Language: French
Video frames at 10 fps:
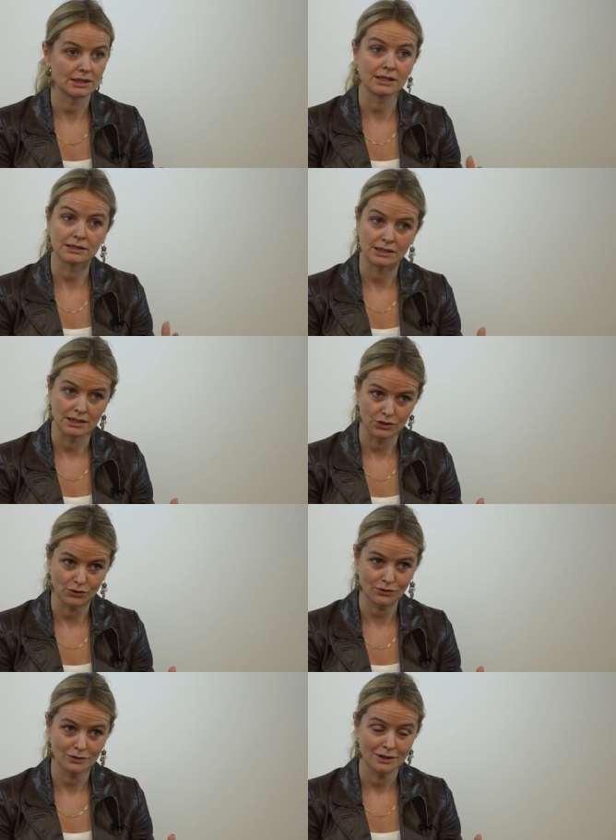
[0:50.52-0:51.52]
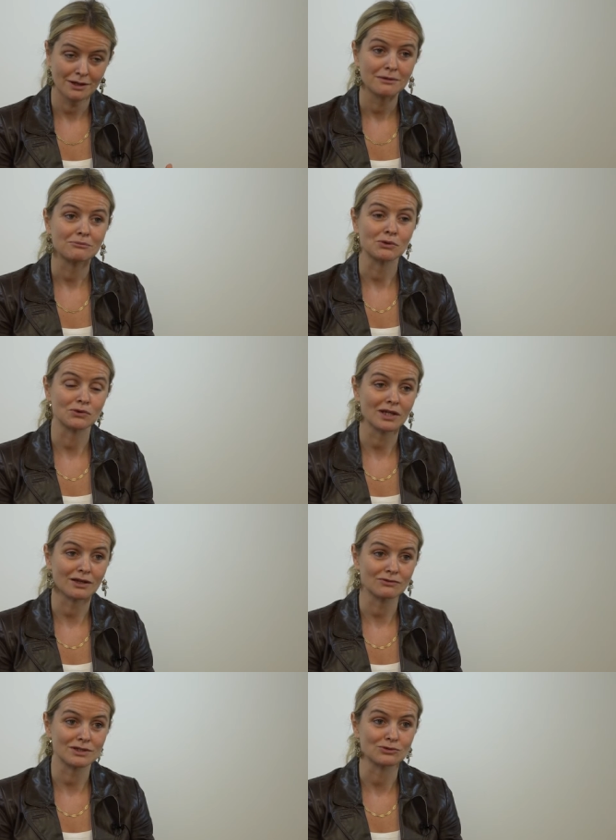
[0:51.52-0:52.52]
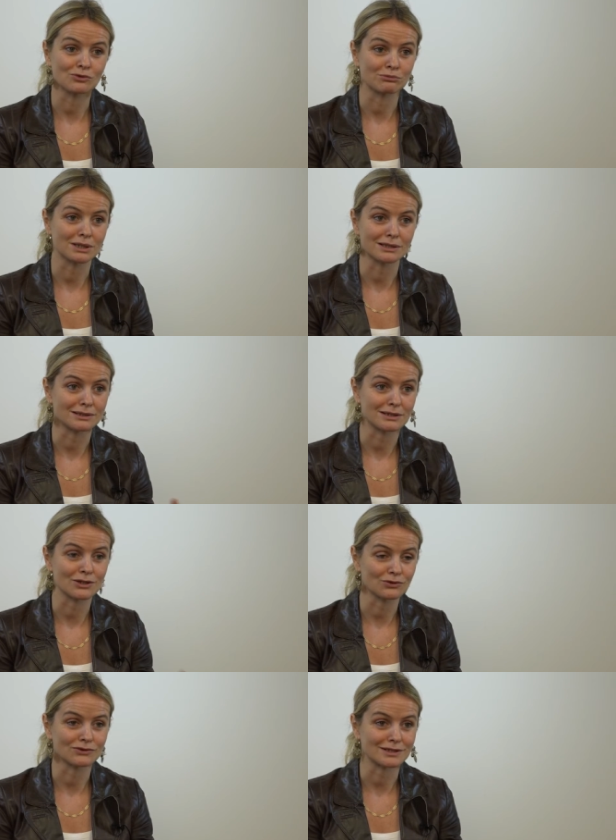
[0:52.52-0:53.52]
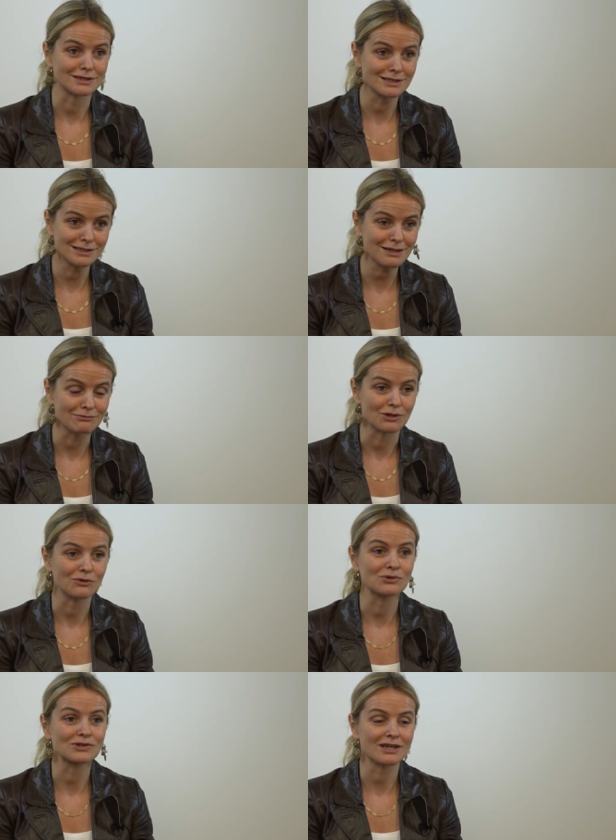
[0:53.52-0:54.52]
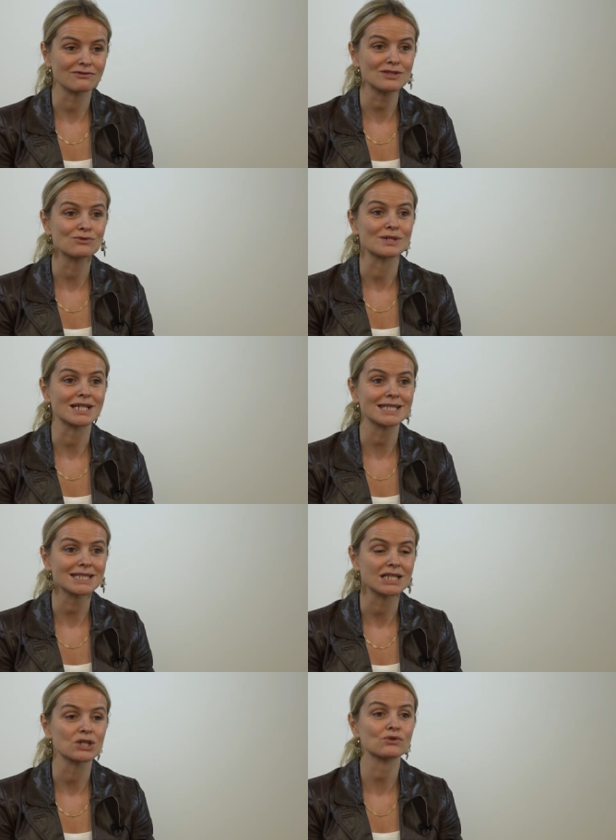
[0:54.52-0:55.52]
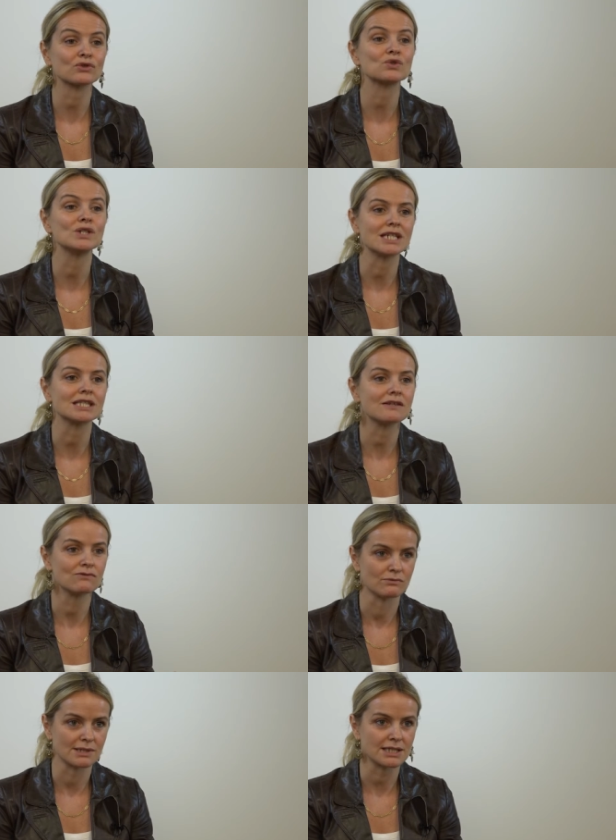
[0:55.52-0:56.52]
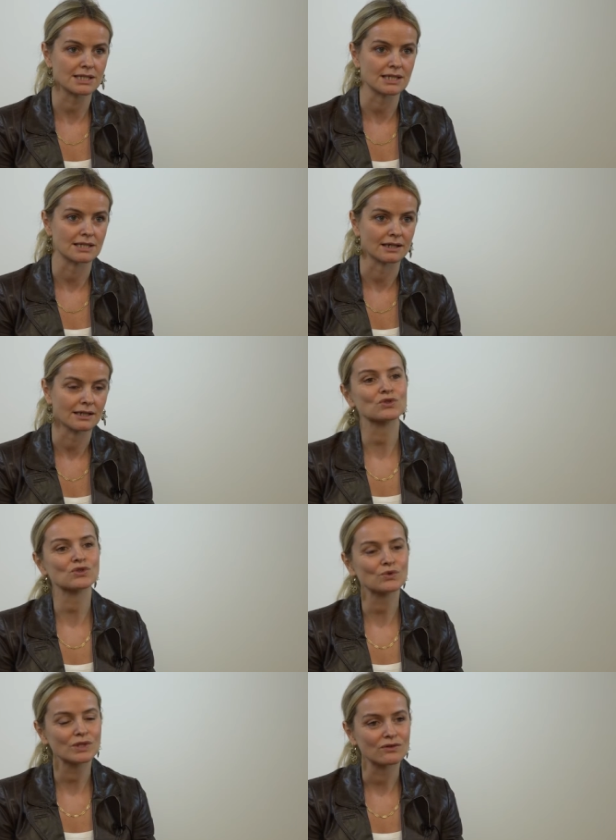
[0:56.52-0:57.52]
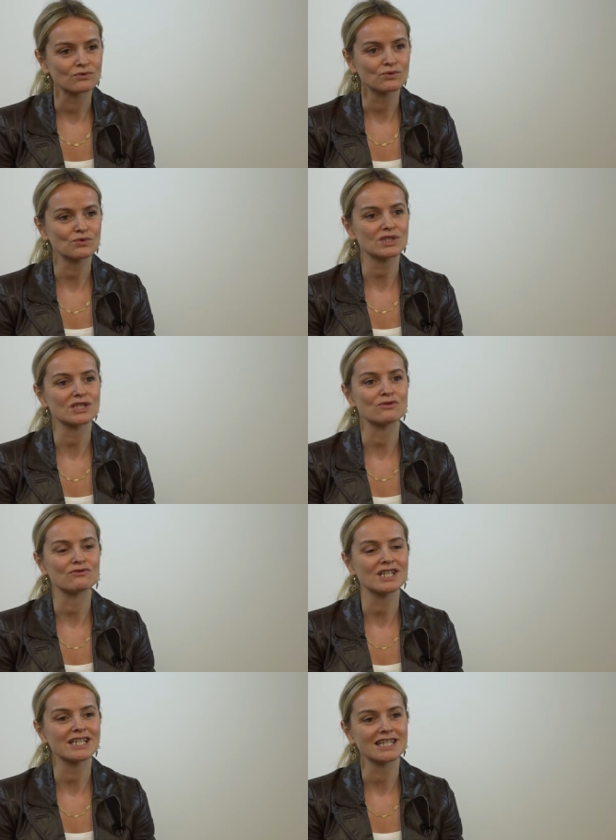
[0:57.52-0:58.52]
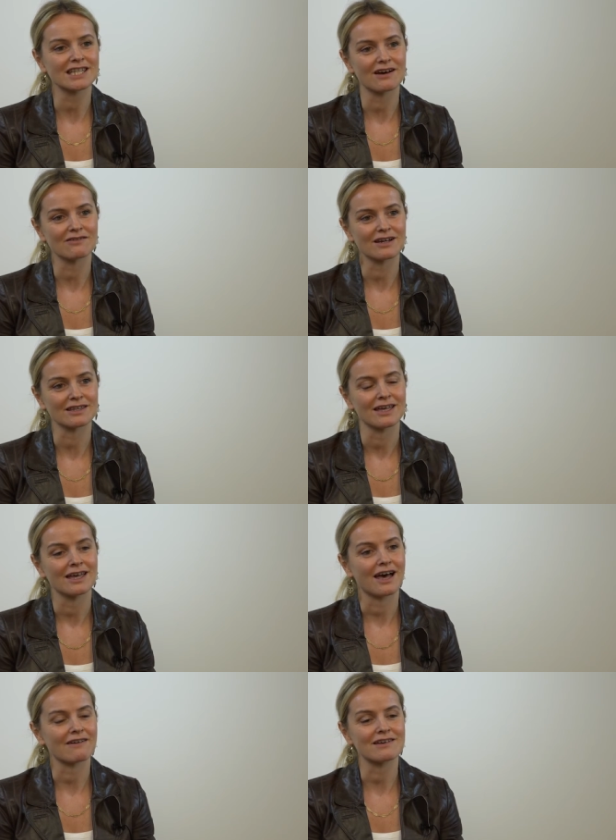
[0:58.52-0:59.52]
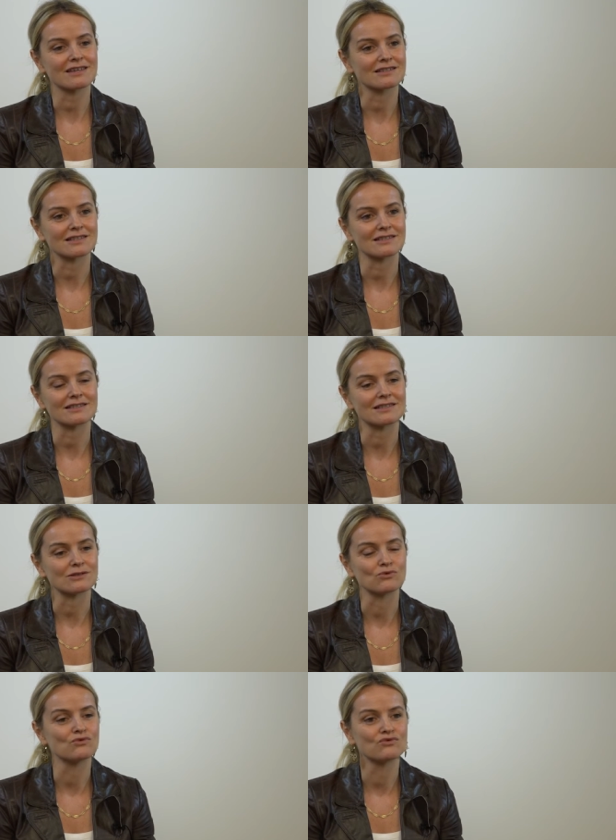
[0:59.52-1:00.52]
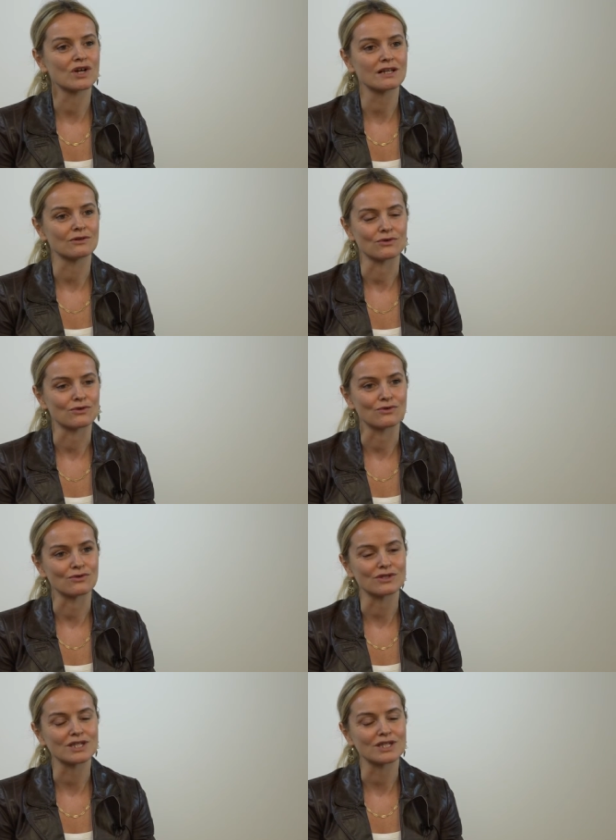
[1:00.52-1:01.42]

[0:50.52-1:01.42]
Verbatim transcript: intelligent mais au service, non pas de l'intelligence des systèmes, au service de l'intelligence collective de mes citadins. Ce qu'on a vu, c'est une ville qui travaille avec ces, nouvelles euh,